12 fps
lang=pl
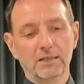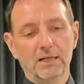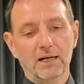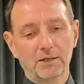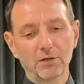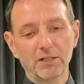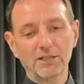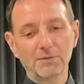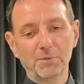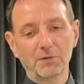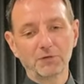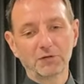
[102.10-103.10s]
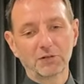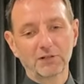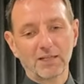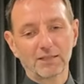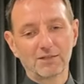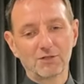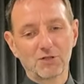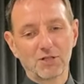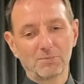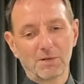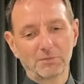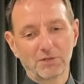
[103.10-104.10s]
A kolejny powód to taki,
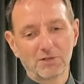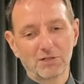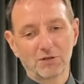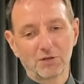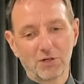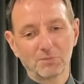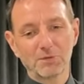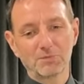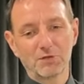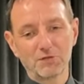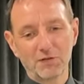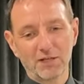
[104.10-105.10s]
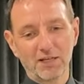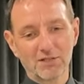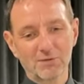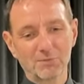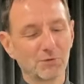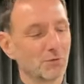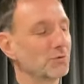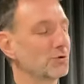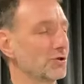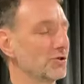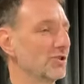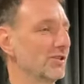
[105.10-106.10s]
że mam też ten ogromny przywilej, żeby
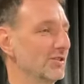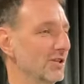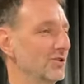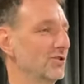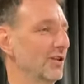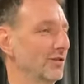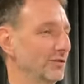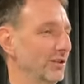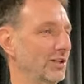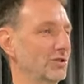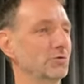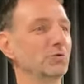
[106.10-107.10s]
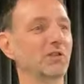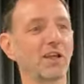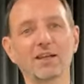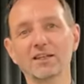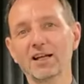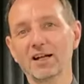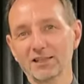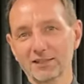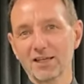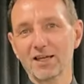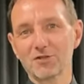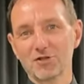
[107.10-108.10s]
uczyć dzieci zarówno na szkółce, jak i na
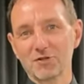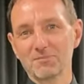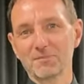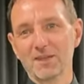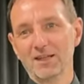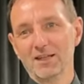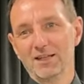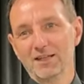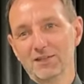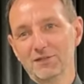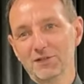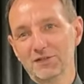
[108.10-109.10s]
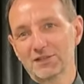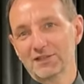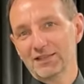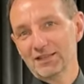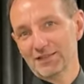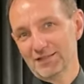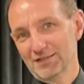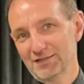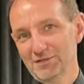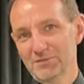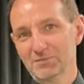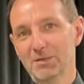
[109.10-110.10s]
katechezie. Więc e,
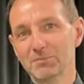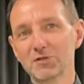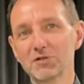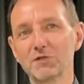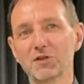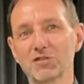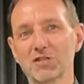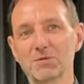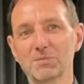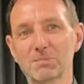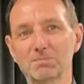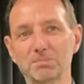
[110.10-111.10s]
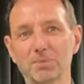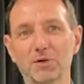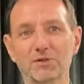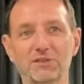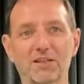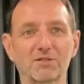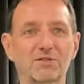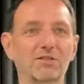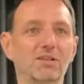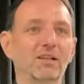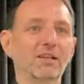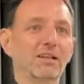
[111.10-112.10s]
mam możliwość, żeby poznać
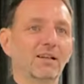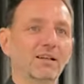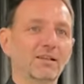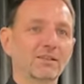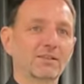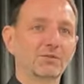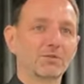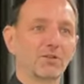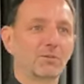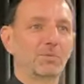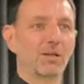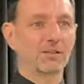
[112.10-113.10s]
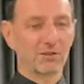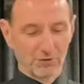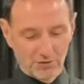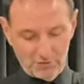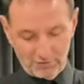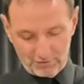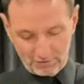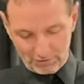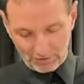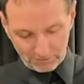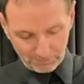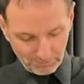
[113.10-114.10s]
e, tą rozpiętość
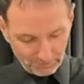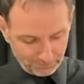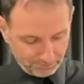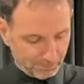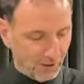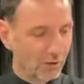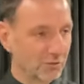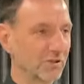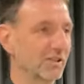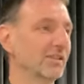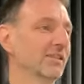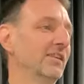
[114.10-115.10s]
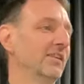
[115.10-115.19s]
jakby w pełni,